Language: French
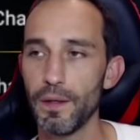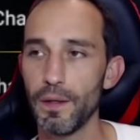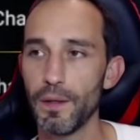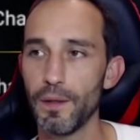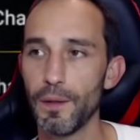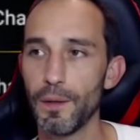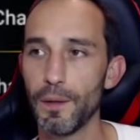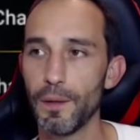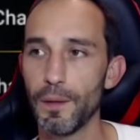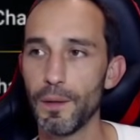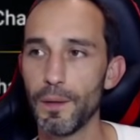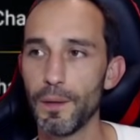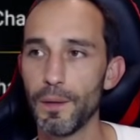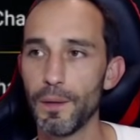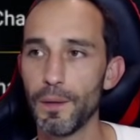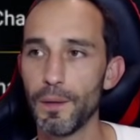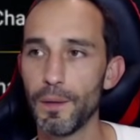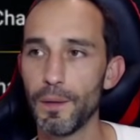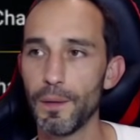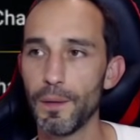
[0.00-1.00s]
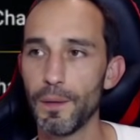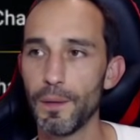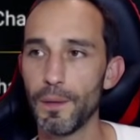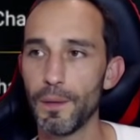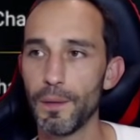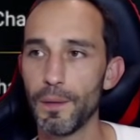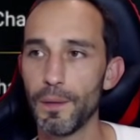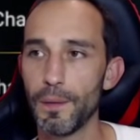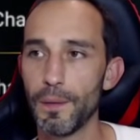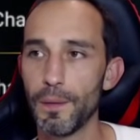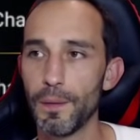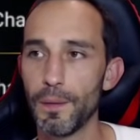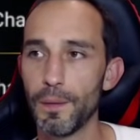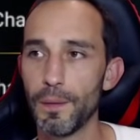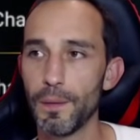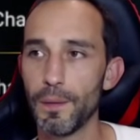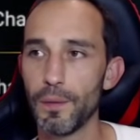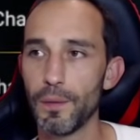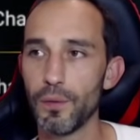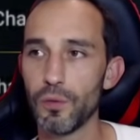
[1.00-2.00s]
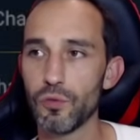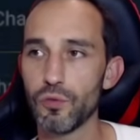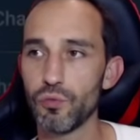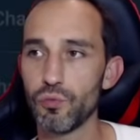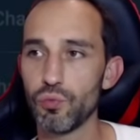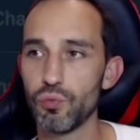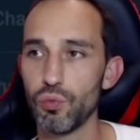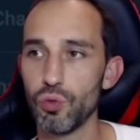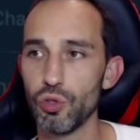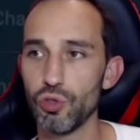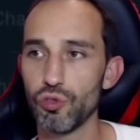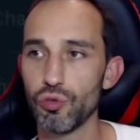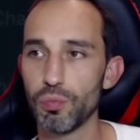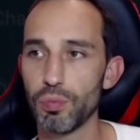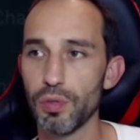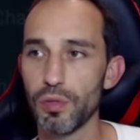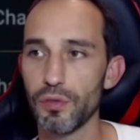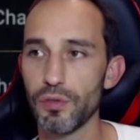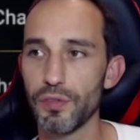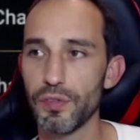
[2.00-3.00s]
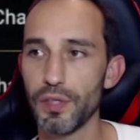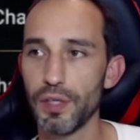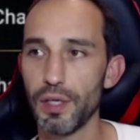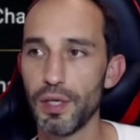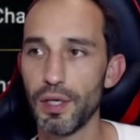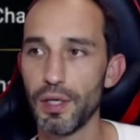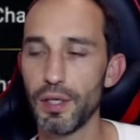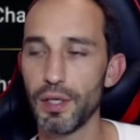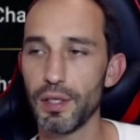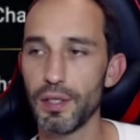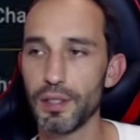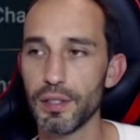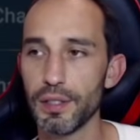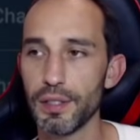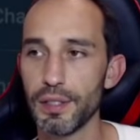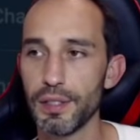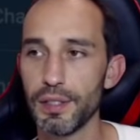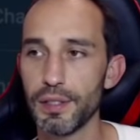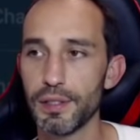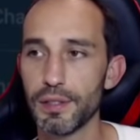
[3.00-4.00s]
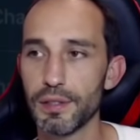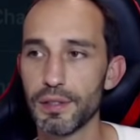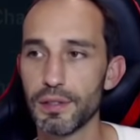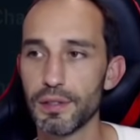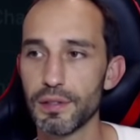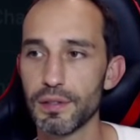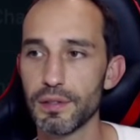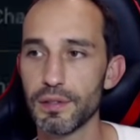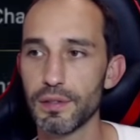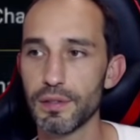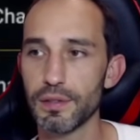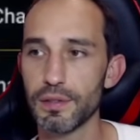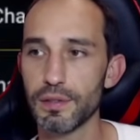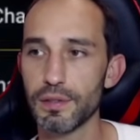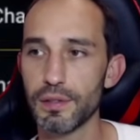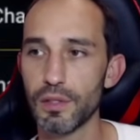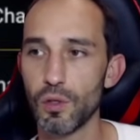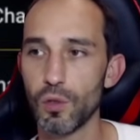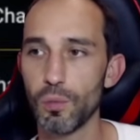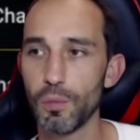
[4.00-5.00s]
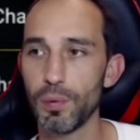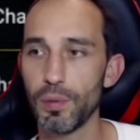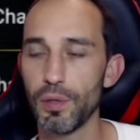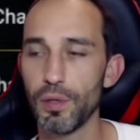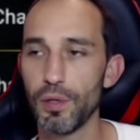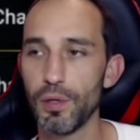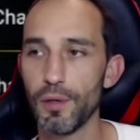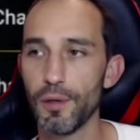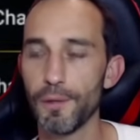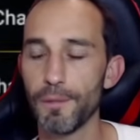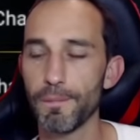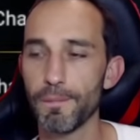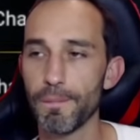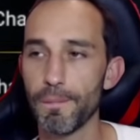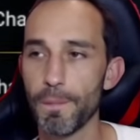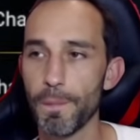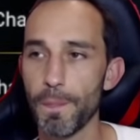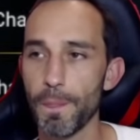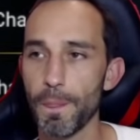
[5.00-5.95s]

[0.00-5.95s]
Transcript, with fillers: Euh, oui, je vais prendre ça. Allez, ça on prend.